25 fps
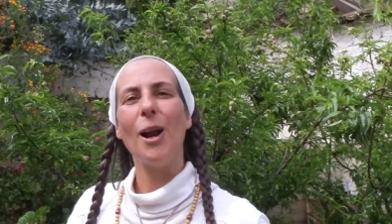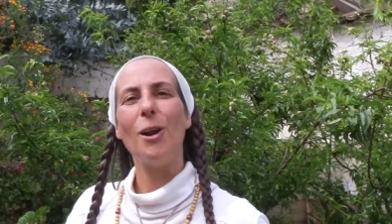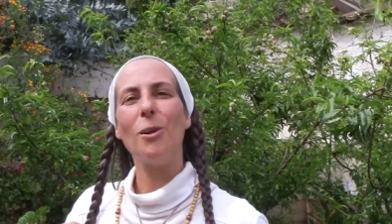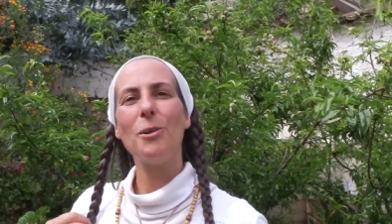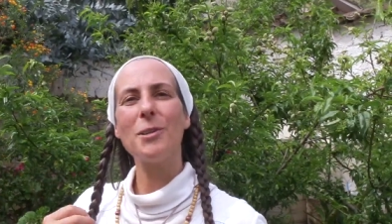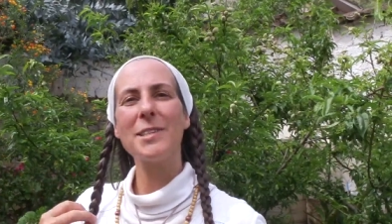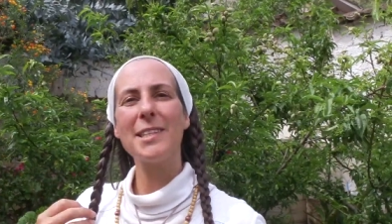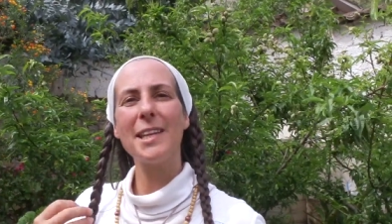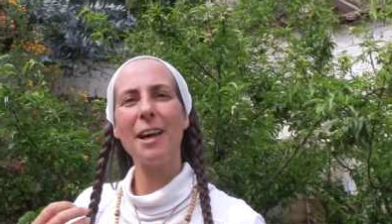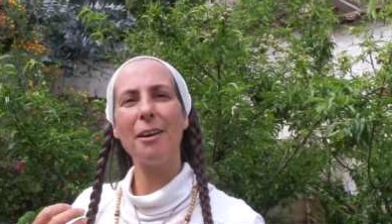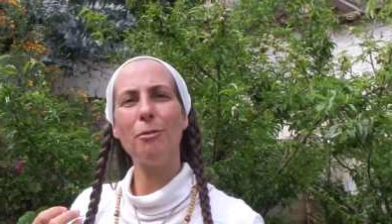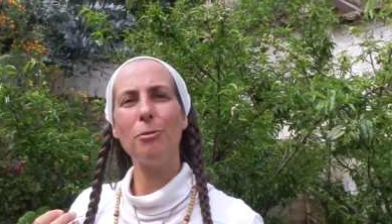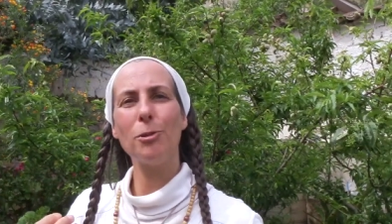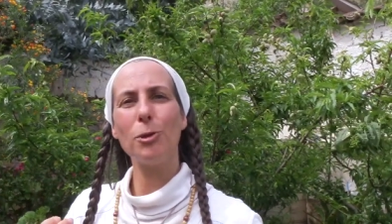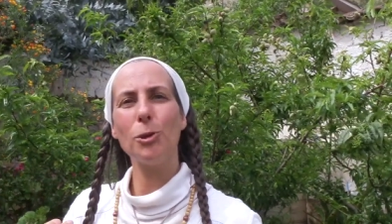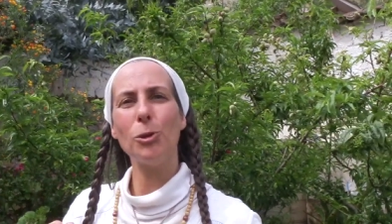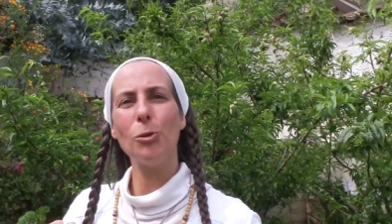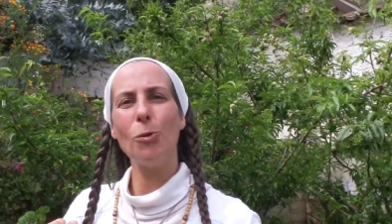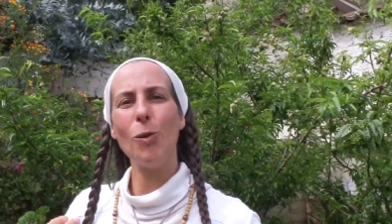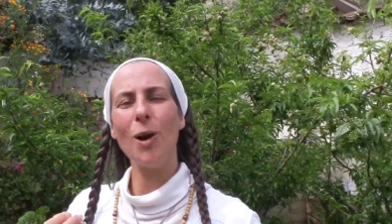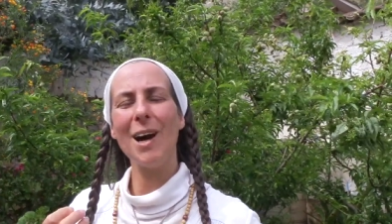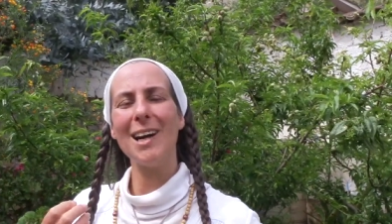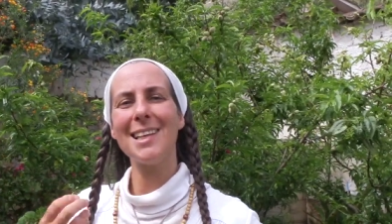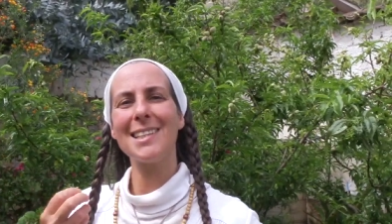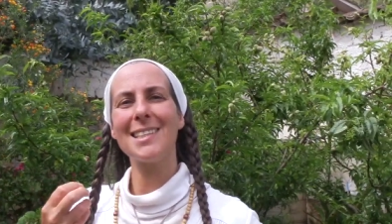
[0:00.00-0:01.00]
Le cerveau
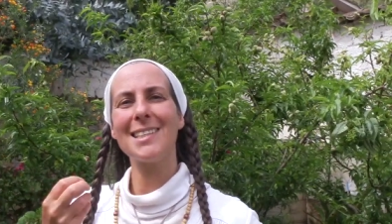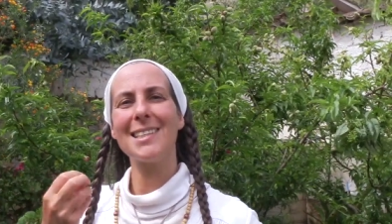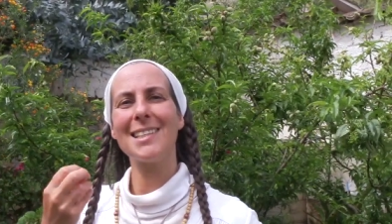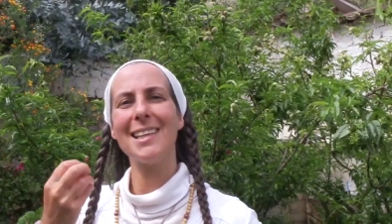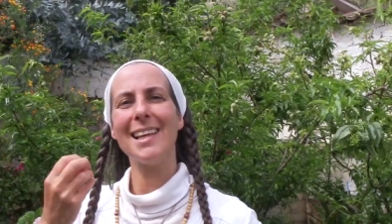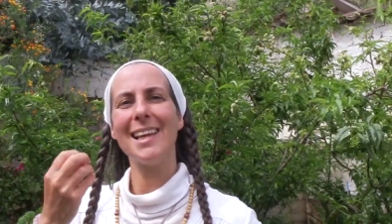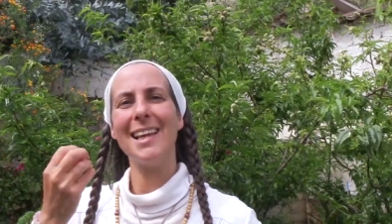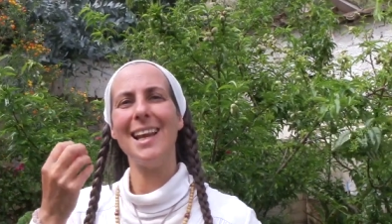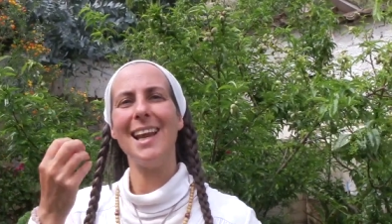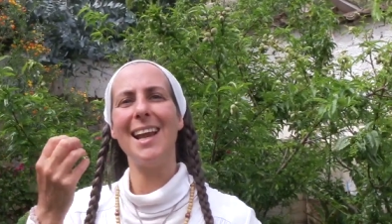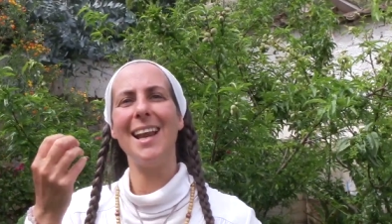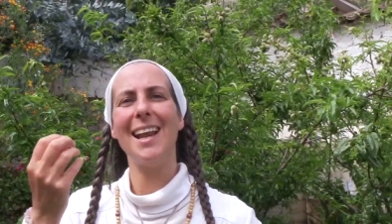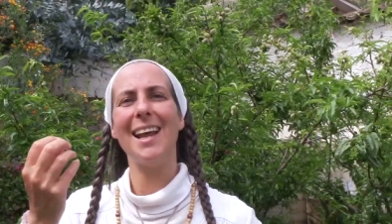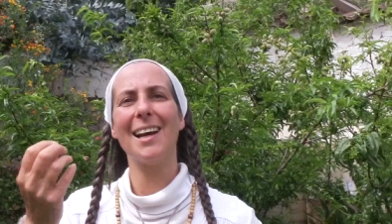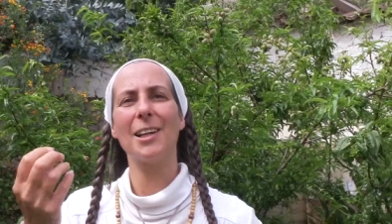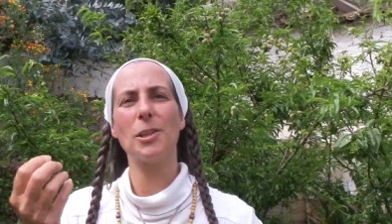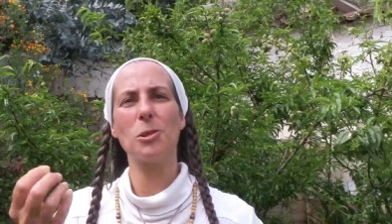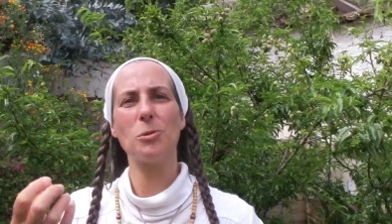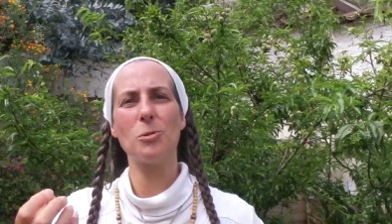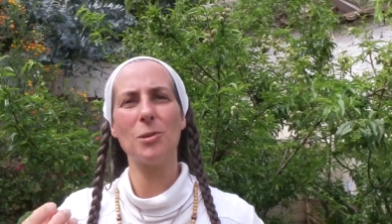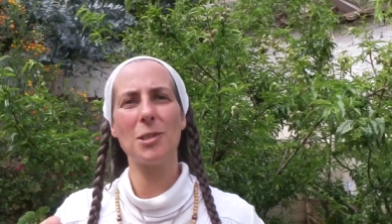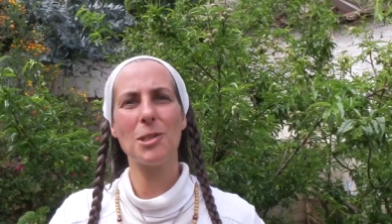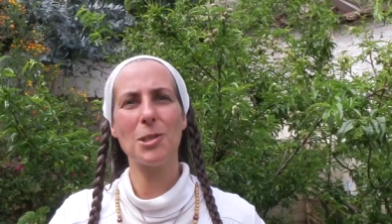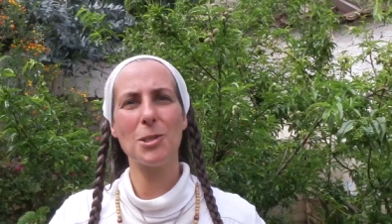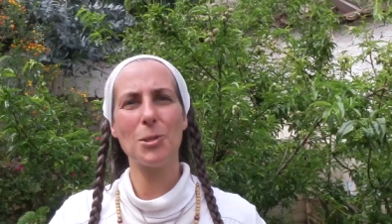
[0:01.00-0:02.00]
droit, c'est
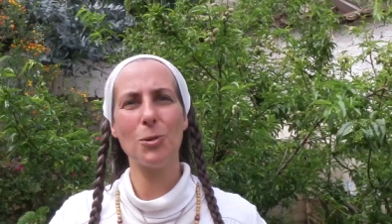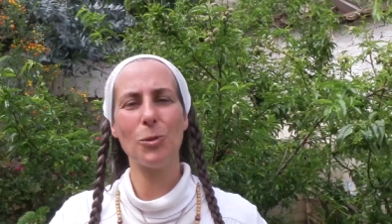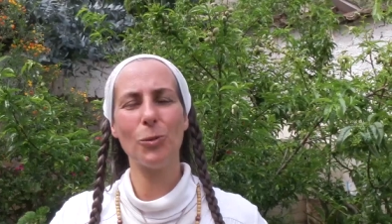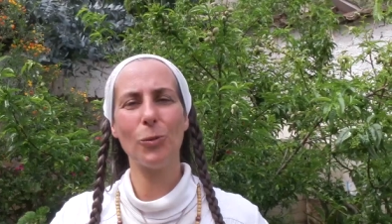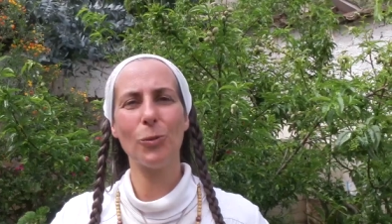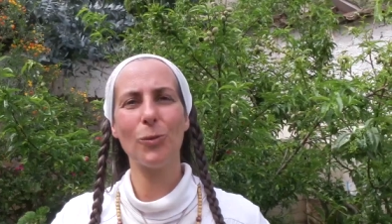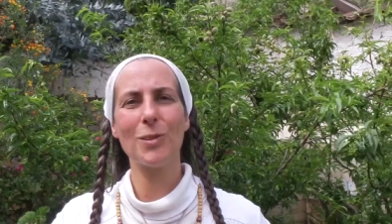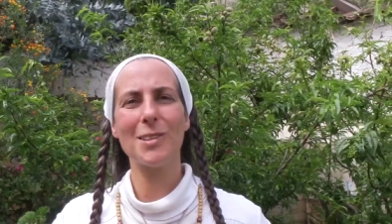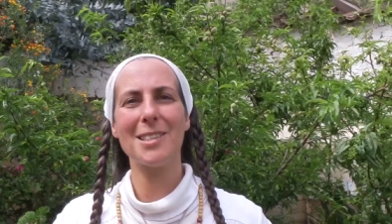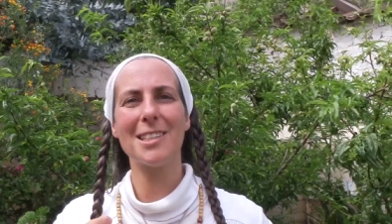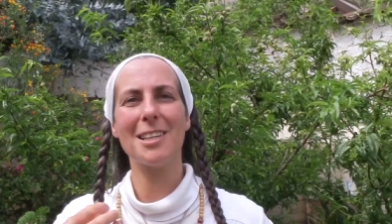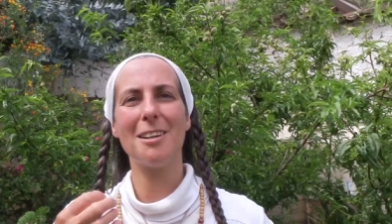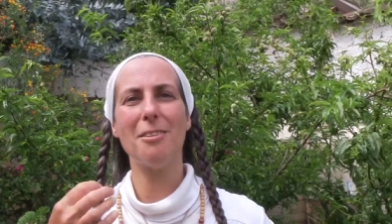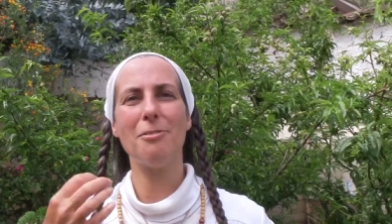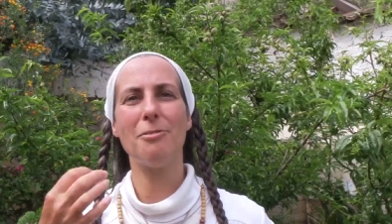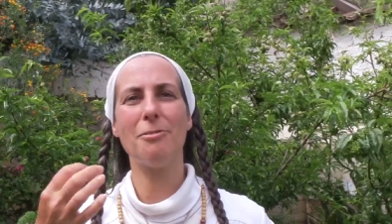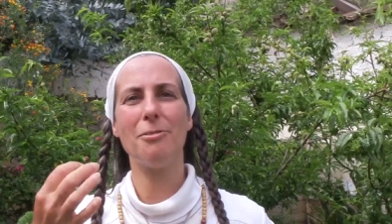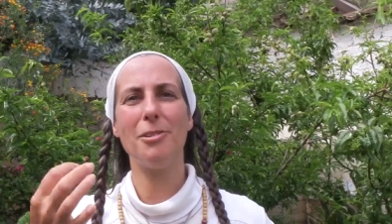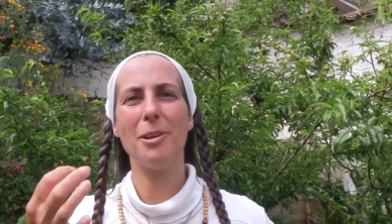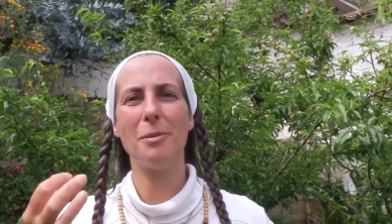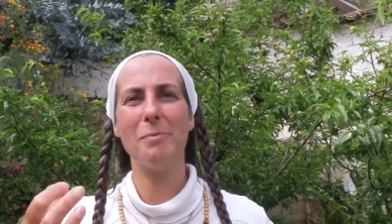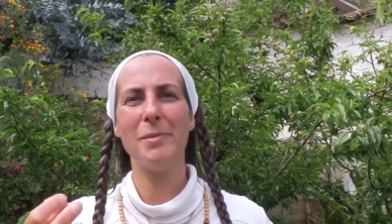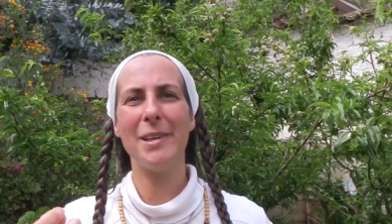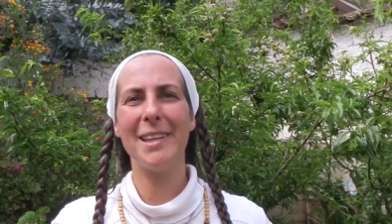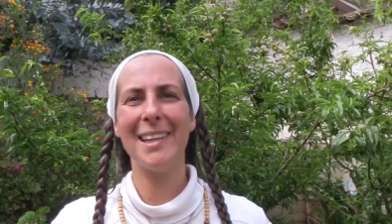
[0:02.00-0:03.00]
l'intuition, c'est le
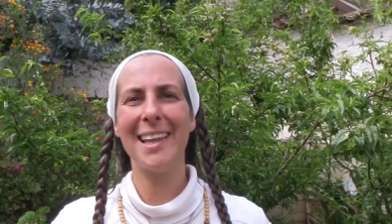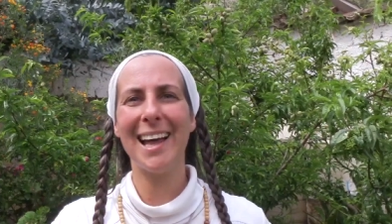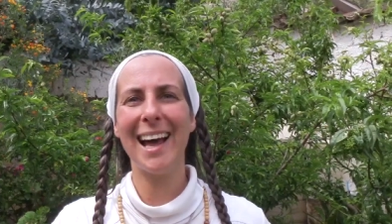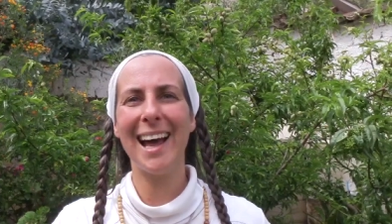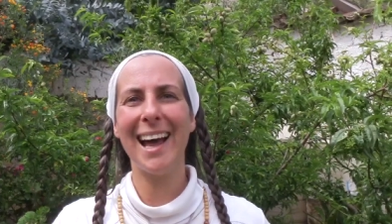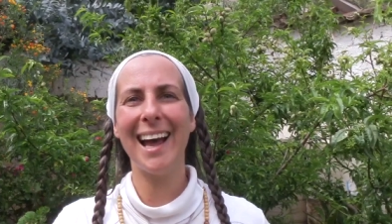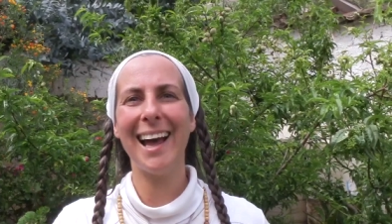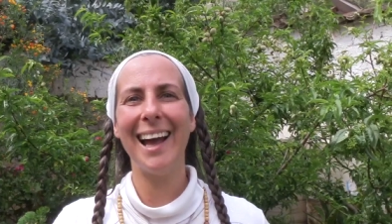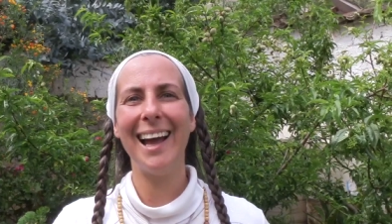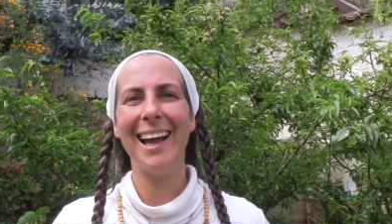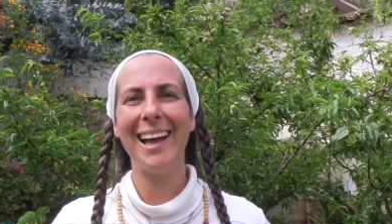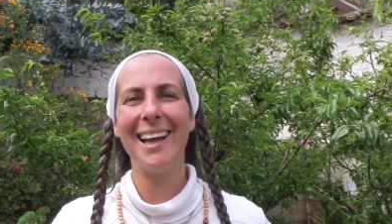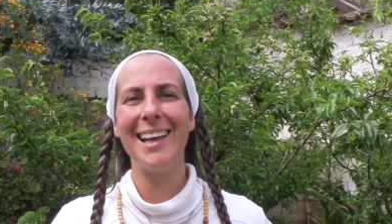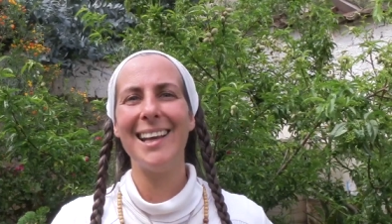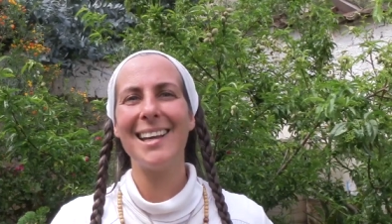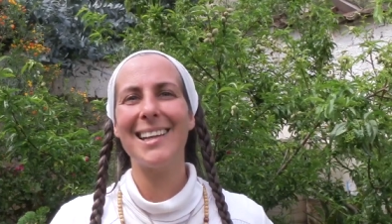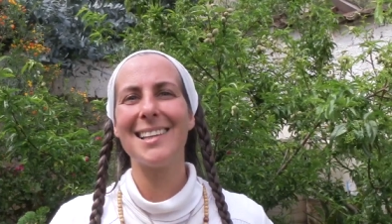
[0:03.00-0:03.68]
féminin,